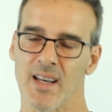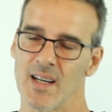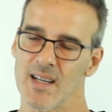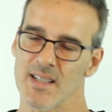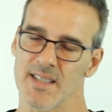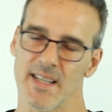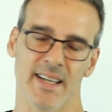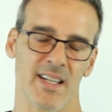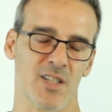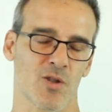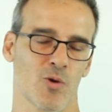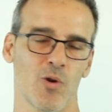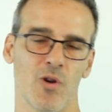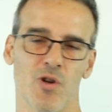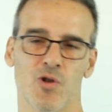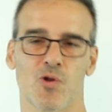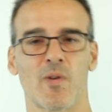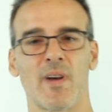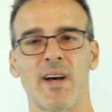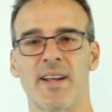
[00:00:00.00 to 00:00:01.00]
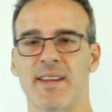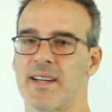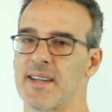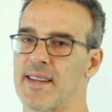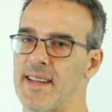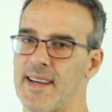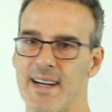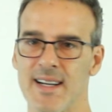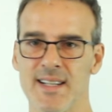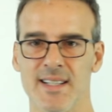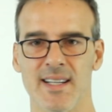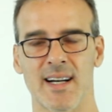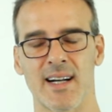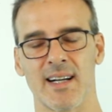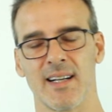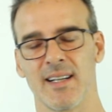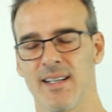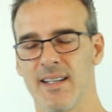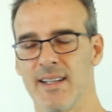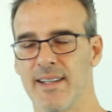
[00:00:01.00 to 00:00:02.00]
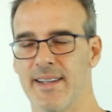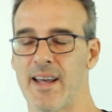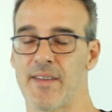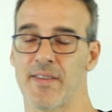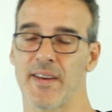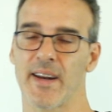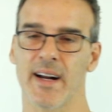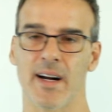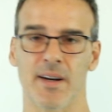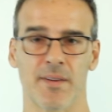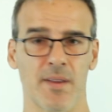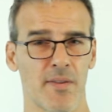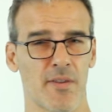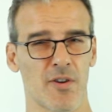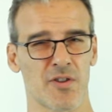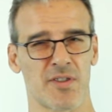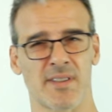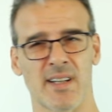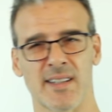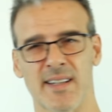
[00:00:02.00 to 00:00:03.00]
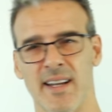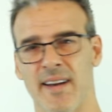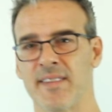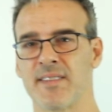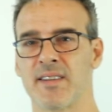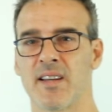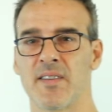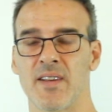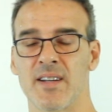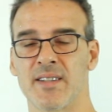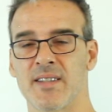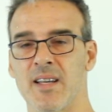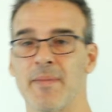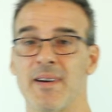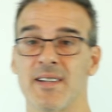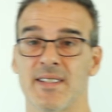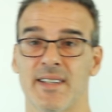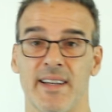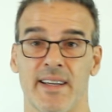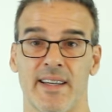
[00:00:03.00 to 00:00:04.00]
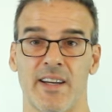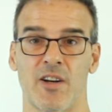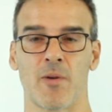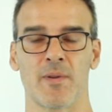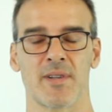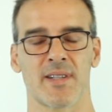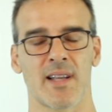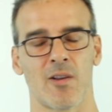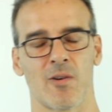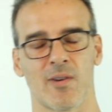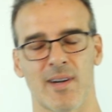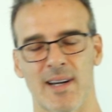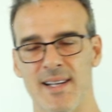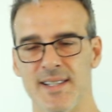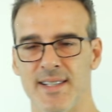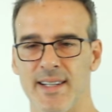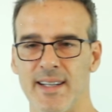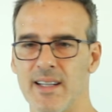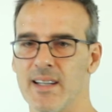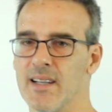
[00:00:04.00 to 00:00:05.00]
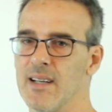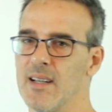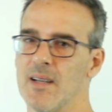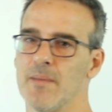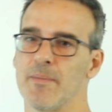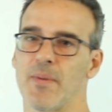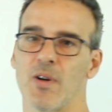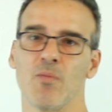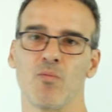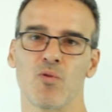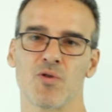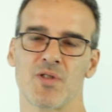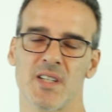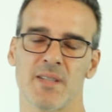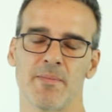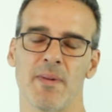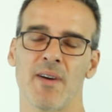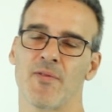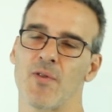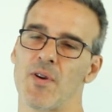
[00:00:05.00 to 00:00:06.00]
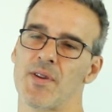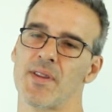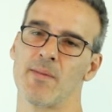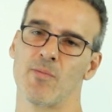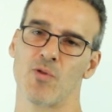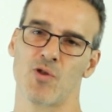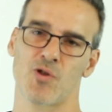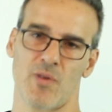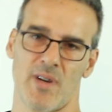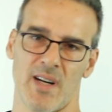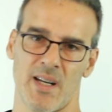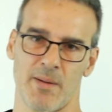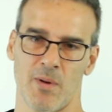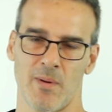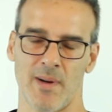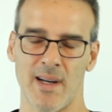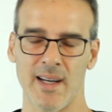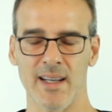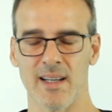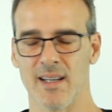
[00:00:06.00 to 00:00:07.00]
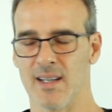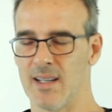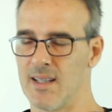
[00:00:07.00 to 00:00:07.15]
Sé que es duro estudiar desde casa y hacer ejercicios y tratar de entender temas que, que no habéis dado en clase, pero muchísima fuerza y mucho ánimo, ¿vale?